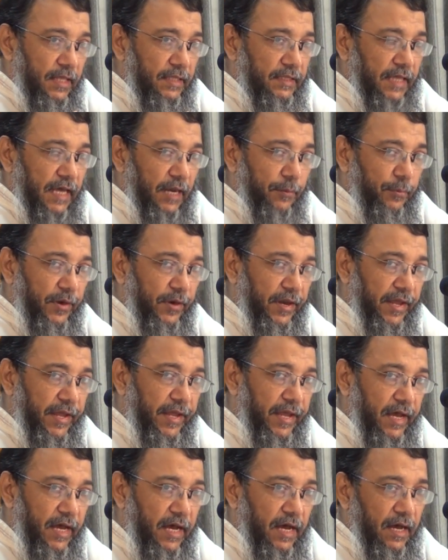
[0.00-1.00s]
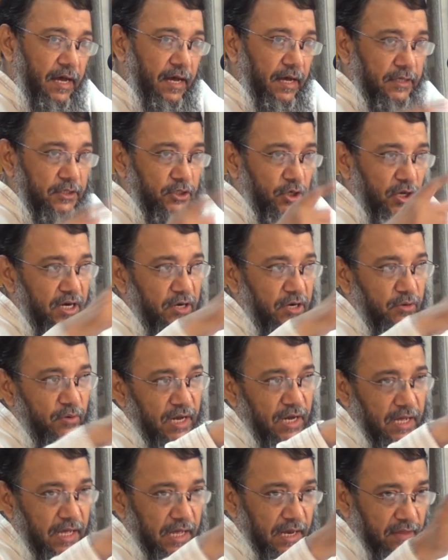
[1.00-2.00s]
তারপরে
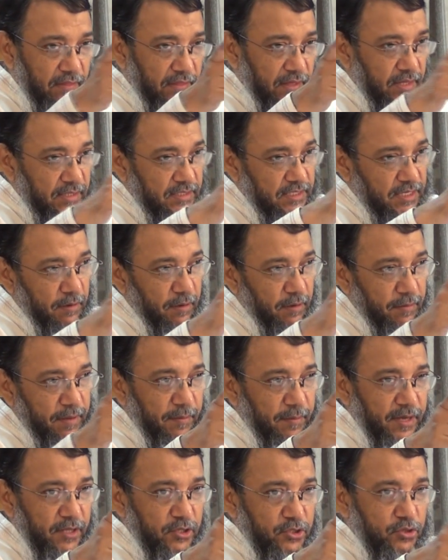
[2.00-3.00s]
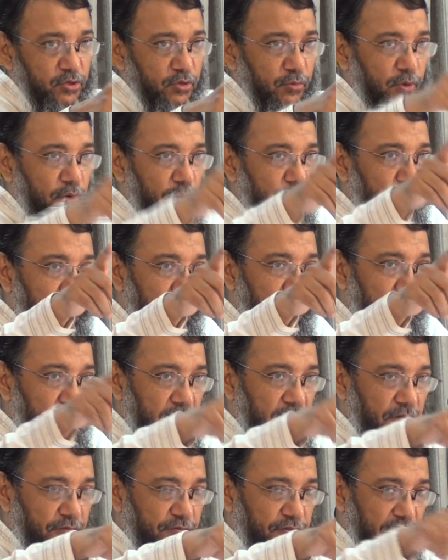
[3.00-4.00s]
টয়লেটগুলো আলাদা সেভাবে আমরা ইউজ করব
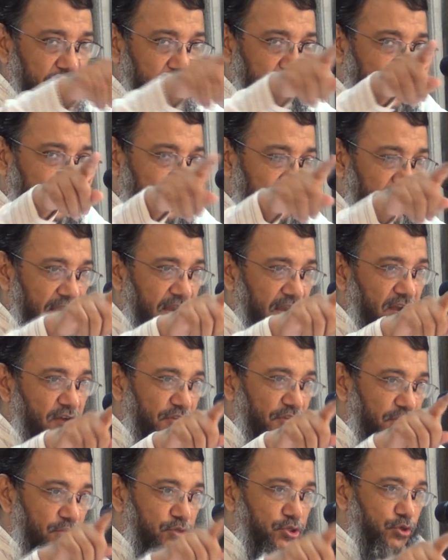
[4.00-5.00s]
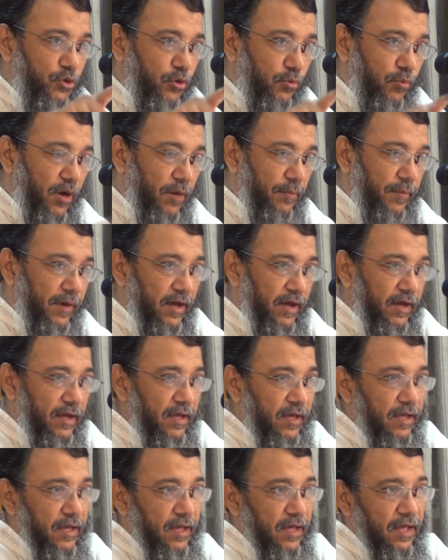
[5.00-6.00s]
ডিফারেন্ট আলাদা এন্ট্রি ইউজ করব আমরা
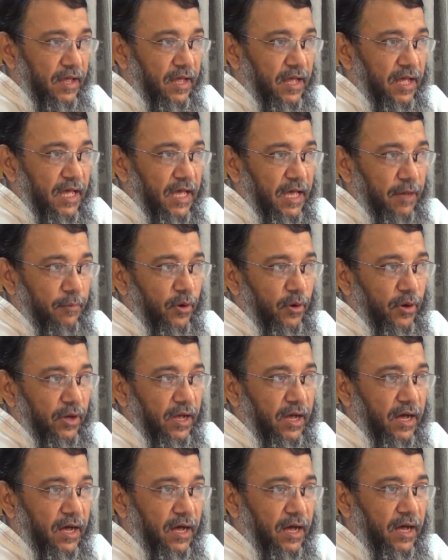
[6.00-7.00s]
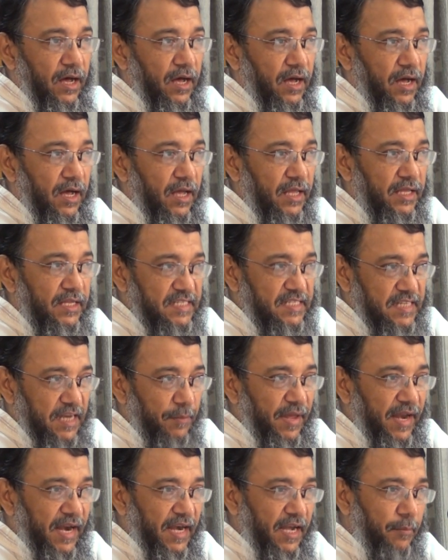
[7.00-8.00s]
এবং
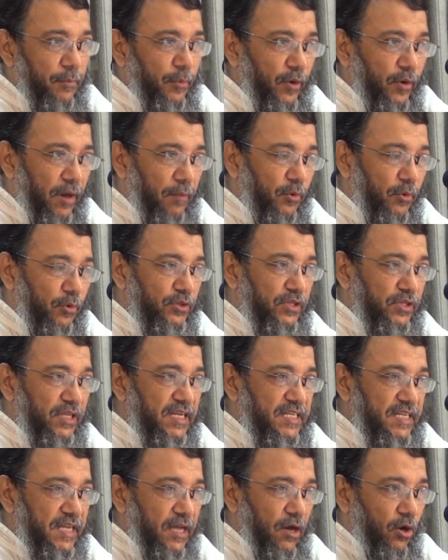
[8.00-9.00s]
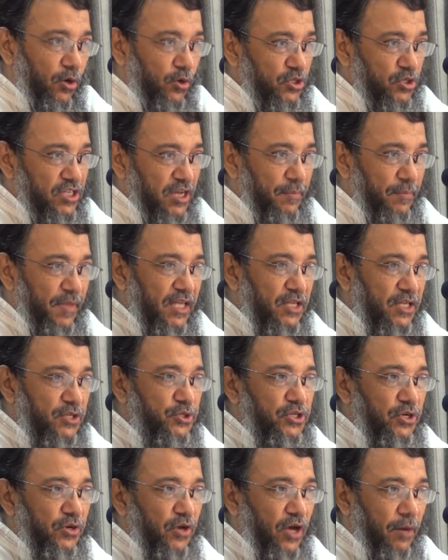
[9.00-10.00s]
ইসলামের একটা প্রোগ্রাম করতে এসে অন ইসলামিক
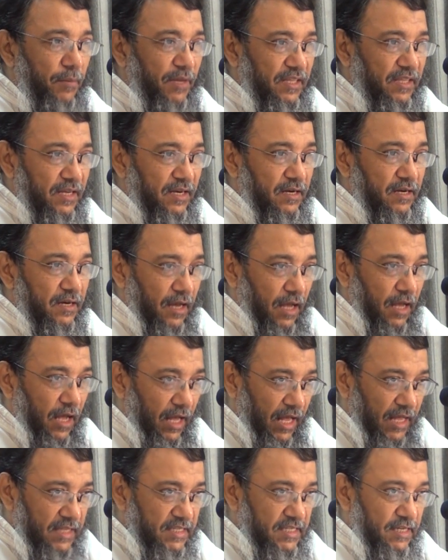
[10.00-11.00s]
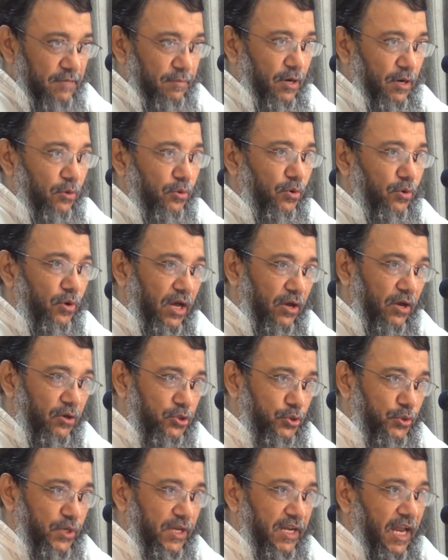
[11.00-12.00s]
কিছু যেন আমাদের কাছে বা অন্য কারো
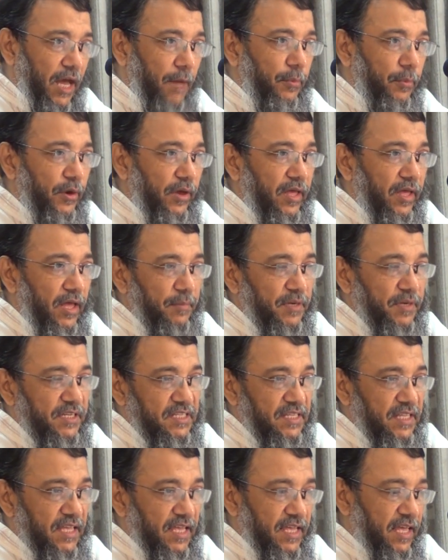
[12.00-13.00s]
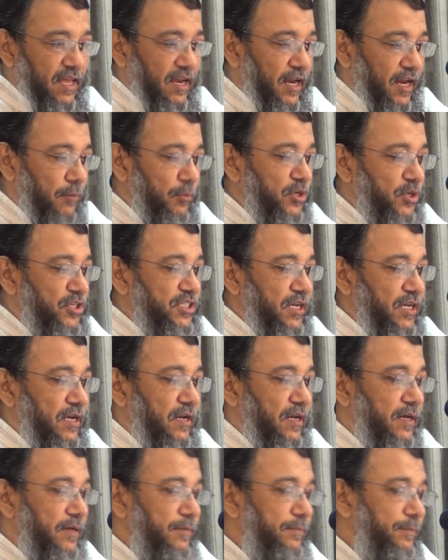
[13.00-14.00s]
চোখে না পড়ে আমরা সেদিকে খেয়াল রাখবো
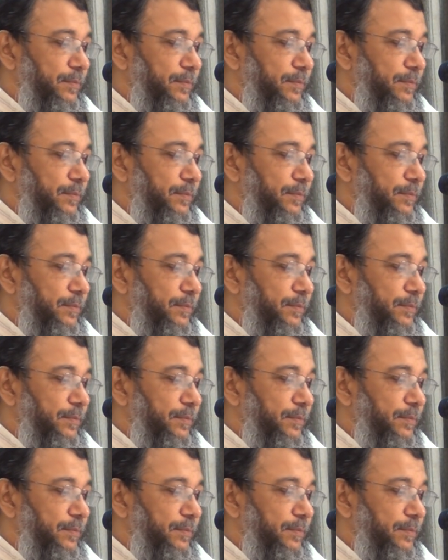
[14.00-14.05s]
ইনশাল্লাহ